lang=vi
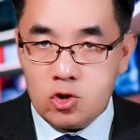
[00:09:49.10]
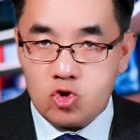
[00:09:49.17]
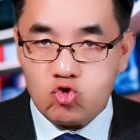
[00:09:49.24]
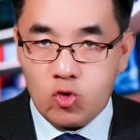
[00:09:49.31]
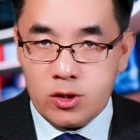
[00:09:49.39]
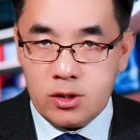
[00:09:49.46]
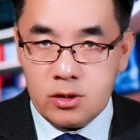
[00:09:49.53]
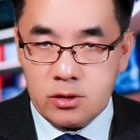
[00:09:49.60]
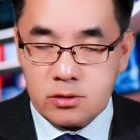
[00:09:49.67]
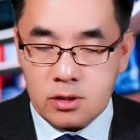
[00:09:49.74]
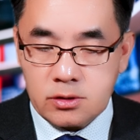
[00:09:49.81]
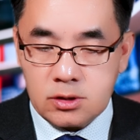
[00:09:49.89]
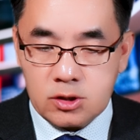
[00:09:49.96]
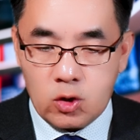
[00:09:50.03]
Chuẩn đời sau
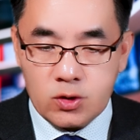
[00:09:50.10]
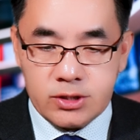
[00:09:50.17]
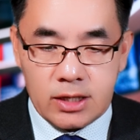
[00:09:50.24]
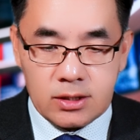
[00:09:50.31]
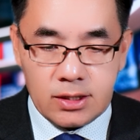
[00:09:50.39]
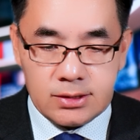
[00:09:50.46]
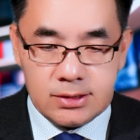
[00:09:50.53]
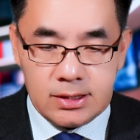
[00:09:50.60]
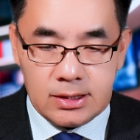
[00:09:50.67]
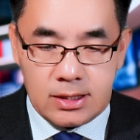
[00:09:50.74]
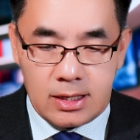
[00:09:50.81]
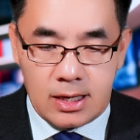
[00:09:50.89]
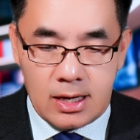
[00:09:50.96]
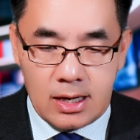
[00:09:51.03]
sự tàu trà tần dìa
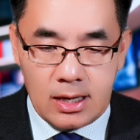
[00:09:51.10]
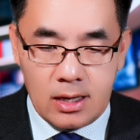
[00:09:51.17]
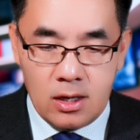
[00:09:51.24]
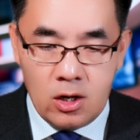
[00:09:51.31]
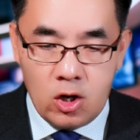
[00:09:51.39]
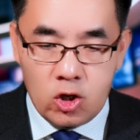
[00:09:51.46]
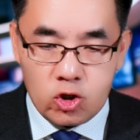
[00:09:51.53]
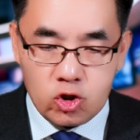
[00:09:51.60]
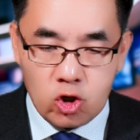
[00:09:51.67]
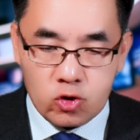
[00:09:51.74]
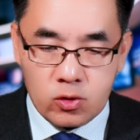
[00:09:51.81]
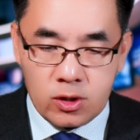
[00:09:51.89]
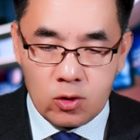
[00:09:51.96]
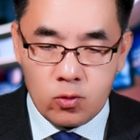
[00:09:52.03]
tìa. Nhớ
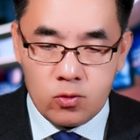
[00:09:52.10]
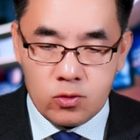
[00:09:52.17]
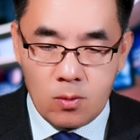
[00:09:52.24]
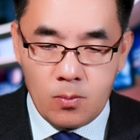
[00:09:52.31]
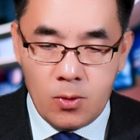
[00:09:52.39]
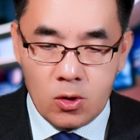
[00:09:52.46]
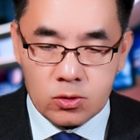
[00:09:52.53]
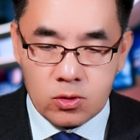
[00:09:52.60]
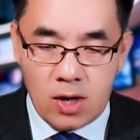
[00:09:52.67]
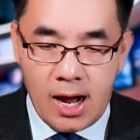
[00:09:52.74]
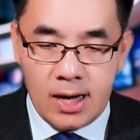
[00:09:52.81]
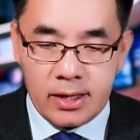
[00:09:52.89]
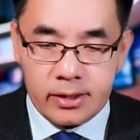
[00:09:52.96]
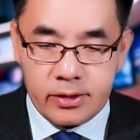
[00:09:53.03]
trong này lúc trong Porto
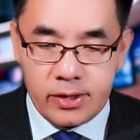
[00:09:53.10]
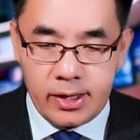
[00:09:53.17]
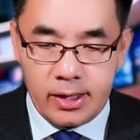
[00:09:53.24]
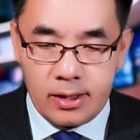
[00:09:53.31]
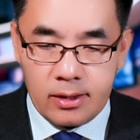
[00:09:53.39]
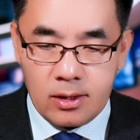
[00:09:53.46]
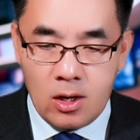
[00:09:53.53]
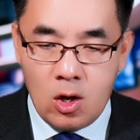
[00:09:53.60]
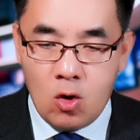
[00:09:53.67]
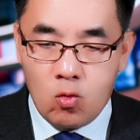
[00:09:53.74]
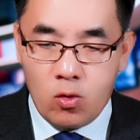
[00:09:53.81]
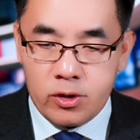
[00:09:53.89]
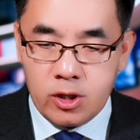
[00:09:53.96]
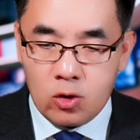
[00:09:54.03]
Alegre.
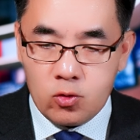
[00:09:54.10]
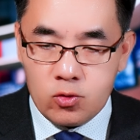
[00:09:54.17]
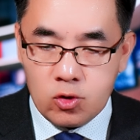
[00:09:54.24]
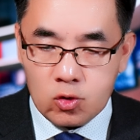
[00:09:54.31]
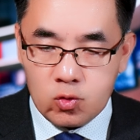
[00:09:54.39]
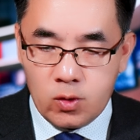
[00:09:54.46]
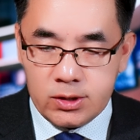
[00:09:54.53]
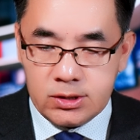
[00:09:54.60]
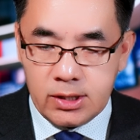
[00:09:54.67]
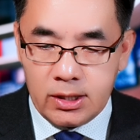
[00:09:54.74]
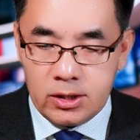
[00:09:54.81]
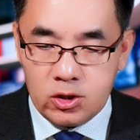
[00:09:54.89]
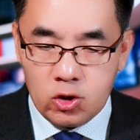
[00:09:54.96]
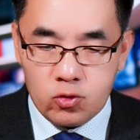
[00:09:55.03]
Bây giờ lúc trong tuổi
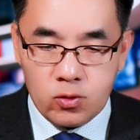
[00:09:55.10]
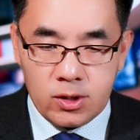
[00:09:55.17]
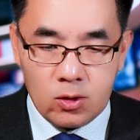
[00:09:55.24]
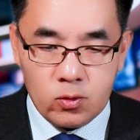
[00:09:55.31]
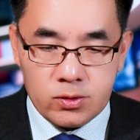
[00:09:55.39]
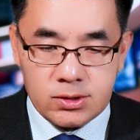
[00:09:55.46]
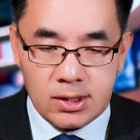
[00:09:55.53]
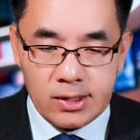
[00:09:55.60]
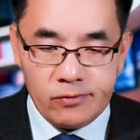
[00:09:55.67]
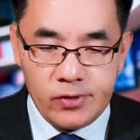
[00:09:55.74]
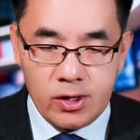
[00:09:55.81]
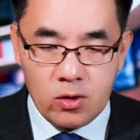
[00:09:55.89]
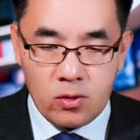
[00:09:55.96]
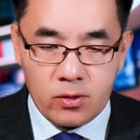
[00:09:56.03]
chanh nhớ trong này lúc sáng
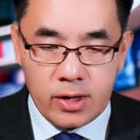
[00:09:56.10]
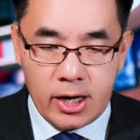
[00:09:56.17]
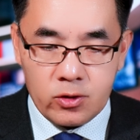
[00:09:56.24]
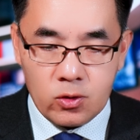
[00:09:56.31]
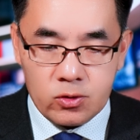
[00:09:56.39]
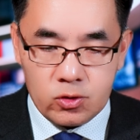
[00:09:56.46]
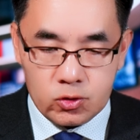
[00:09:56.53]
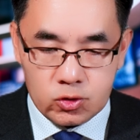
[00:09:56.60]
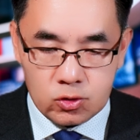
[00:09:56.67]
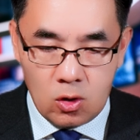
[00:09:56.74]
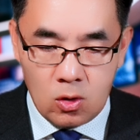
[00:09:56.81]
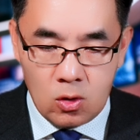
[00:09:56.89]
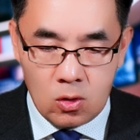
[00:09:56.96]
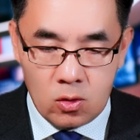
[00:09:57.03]
Rio Grande do
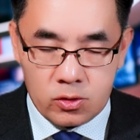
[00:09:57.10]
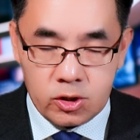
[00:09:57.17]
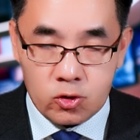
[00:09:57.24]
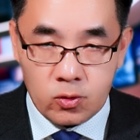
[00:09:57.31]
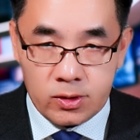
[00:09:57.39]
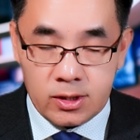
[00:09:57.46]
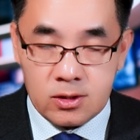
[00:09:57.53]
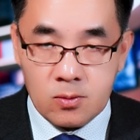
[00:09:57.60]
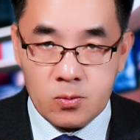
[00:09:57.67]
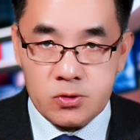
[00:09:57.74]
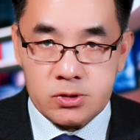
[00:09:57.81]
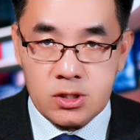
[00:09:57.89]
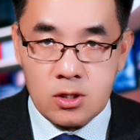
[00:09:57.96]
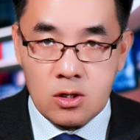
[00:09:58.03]
Sul. Nhớ trong tới chừng
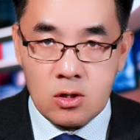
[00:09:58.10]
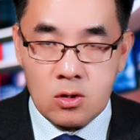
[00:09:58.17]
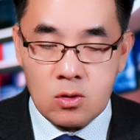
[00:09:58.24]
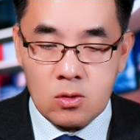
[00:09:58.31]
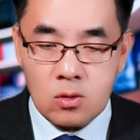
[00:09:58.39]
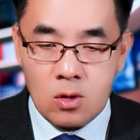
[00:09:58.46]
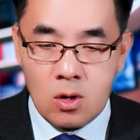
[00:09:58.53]
Brazil.